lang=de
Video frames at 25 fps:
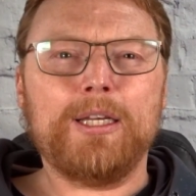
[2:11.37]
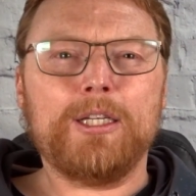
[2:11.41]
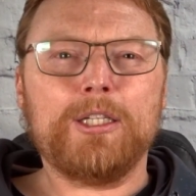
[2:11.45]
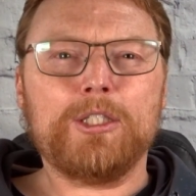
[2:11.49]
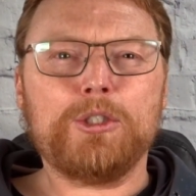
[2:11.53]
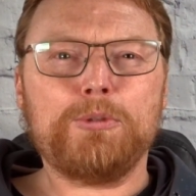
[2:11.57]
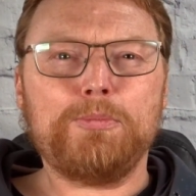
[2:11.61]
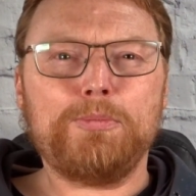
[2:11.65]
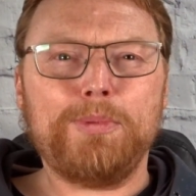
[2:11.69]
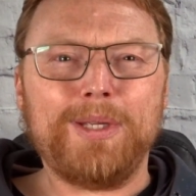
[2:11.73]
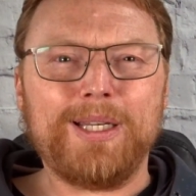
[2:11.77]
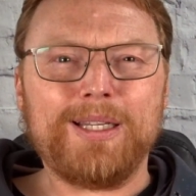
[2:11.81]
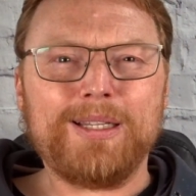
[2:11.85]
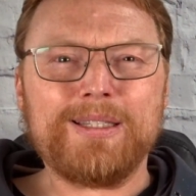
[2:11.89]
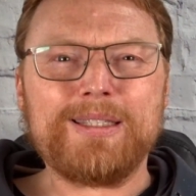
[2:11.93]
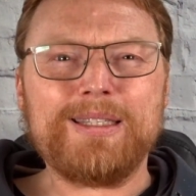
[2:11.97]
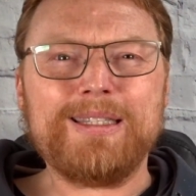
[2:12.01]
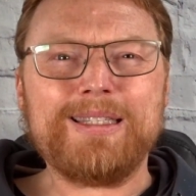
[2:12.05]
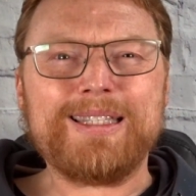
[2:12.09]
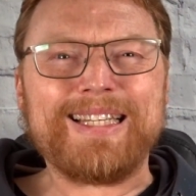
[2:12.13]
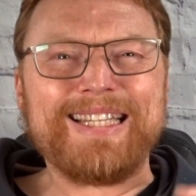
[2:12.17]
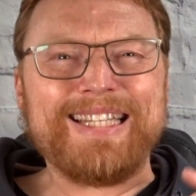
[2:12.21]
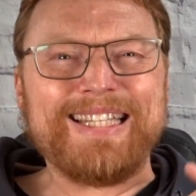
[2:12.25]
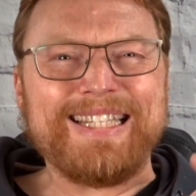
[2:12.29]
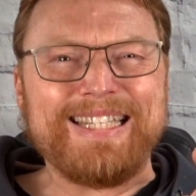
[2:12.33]

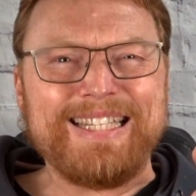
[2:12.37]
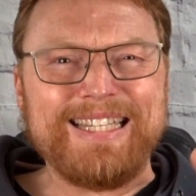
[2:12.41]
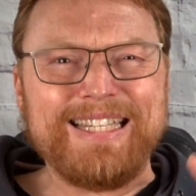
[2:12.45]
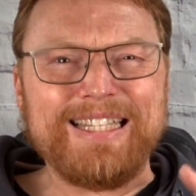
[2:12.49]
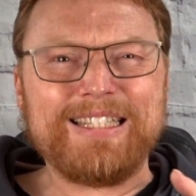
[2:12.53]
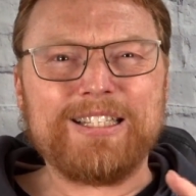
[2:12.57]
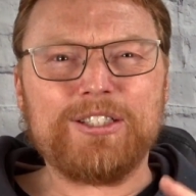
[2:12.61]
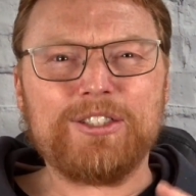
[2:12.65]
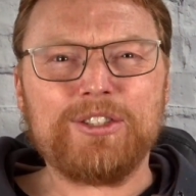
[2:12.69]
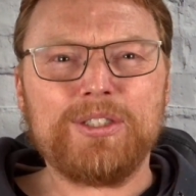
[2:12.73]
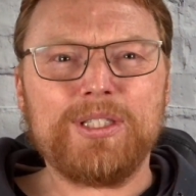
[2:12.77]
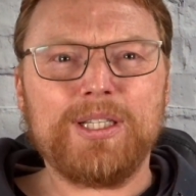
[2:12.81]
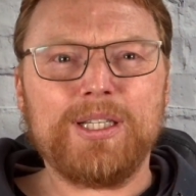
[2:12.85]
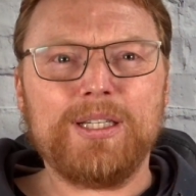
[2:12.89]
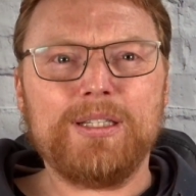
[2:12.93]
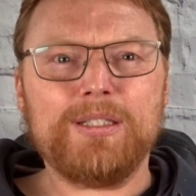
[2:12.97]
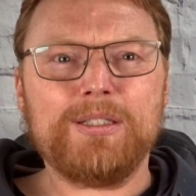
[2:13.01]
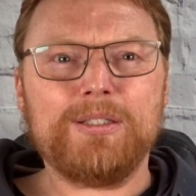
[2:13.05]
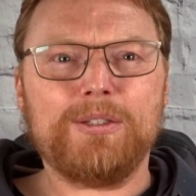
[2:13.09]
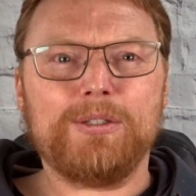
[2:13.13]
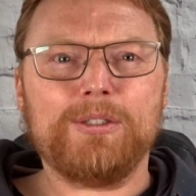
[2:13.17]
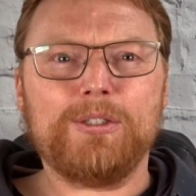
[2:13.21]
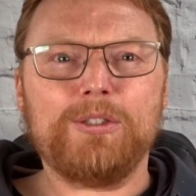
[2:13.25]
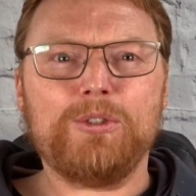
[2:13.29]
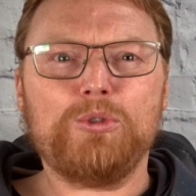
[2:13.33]
Spätestens an dieser Stelle
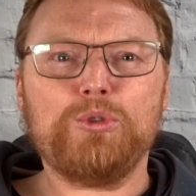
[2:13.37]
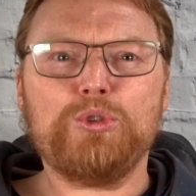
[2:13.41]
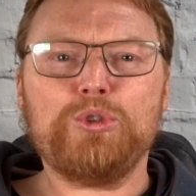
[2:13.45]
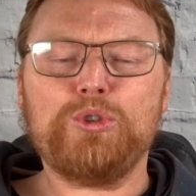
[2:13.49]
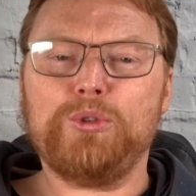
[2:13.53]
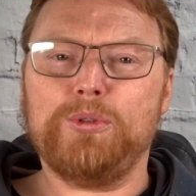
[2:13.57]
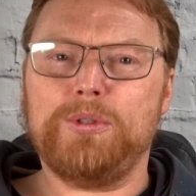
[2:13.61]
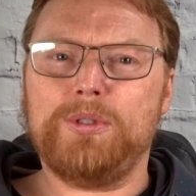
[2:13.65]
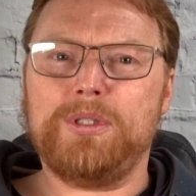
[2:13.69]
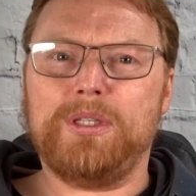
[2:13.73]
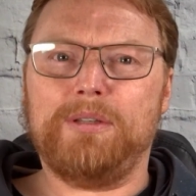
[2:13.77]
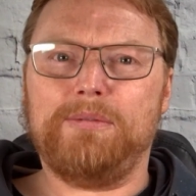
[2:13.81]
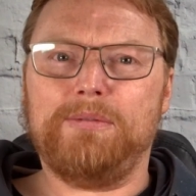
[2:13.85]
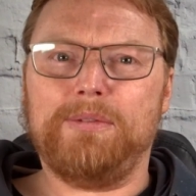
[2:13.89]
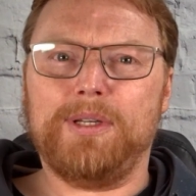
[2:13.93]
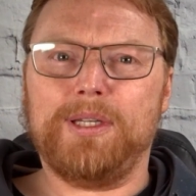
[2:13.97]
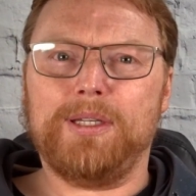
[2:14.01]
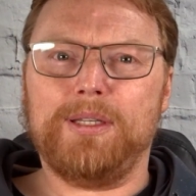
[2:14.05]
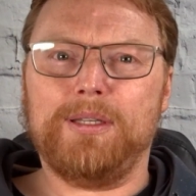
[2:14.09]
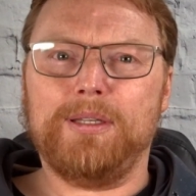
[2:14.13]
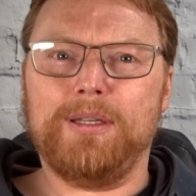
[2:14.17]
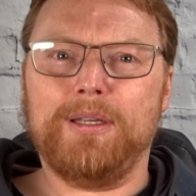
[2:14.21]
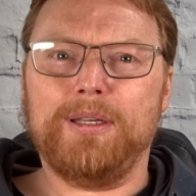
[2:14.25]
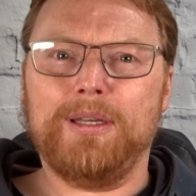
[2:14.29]
solltest du stutzig werden.